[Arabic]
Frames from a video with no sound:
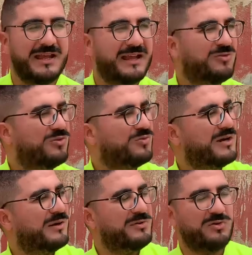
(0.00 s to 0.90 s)
كيقول لك
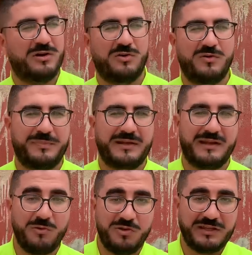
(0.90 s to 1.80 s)
واه بنوا اكوا بارك
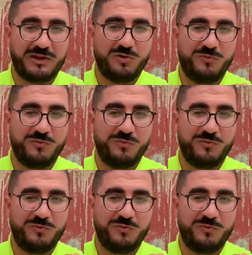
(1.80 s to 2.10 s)
غيولي يدخلوا